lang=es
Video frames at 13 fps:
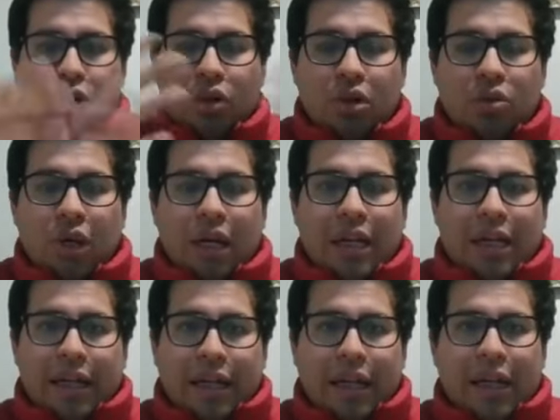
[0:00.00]
Lo natural
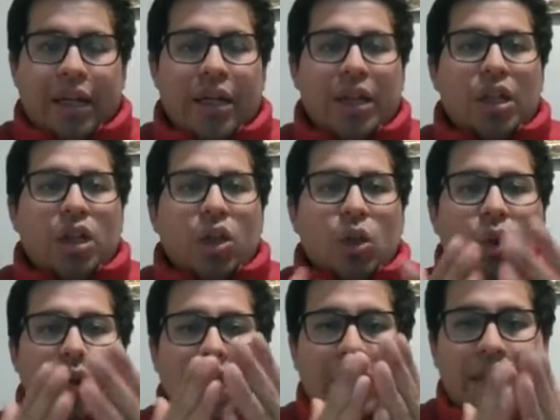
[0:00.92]
es que
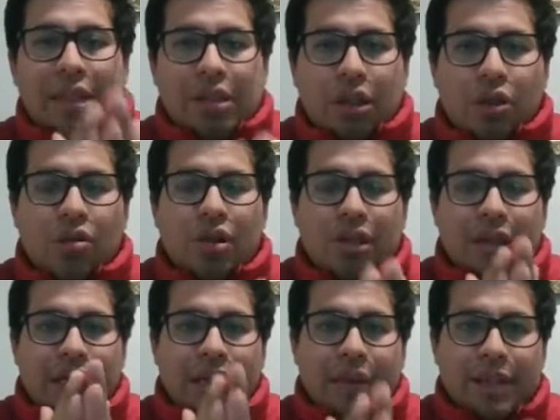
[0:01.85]
una decisión
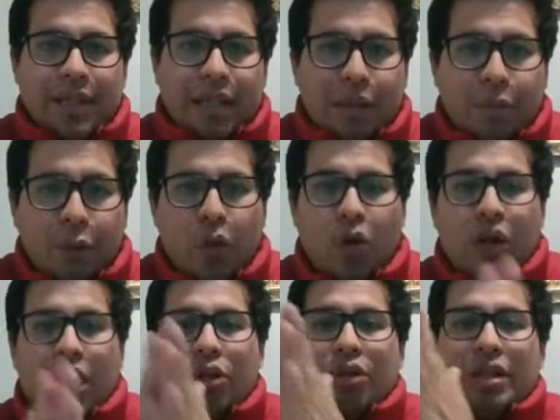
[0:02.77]
sea revisada por un
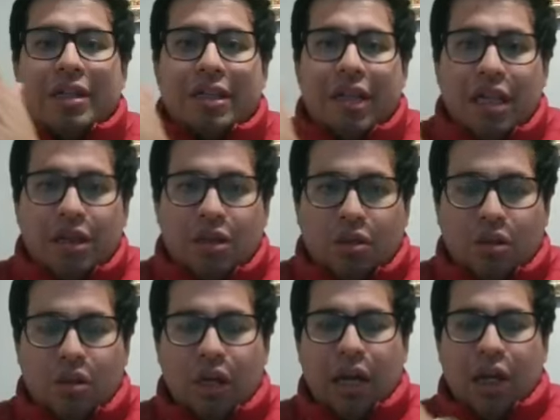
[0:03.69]
órgano
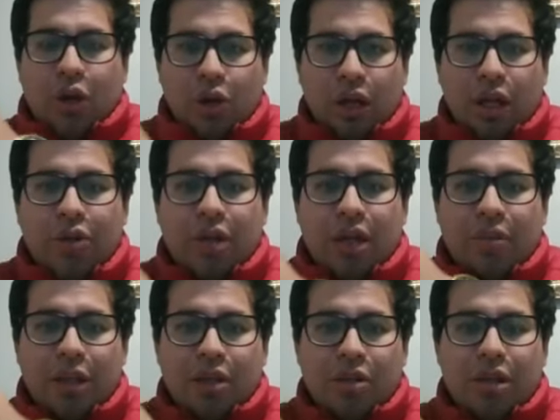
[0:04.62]
distinto al órgano que
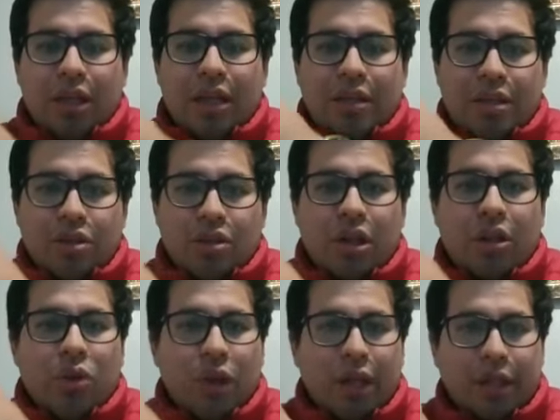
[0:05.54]
emitió la decisión
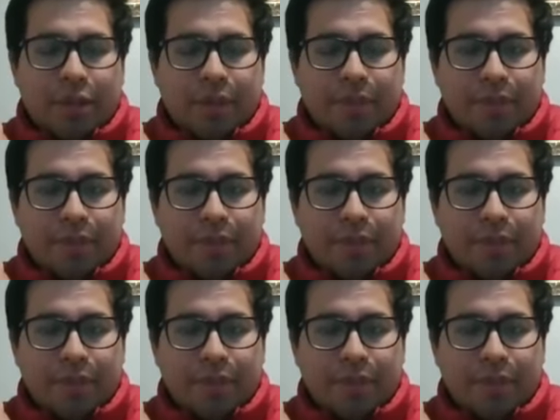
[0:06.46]
recurrida.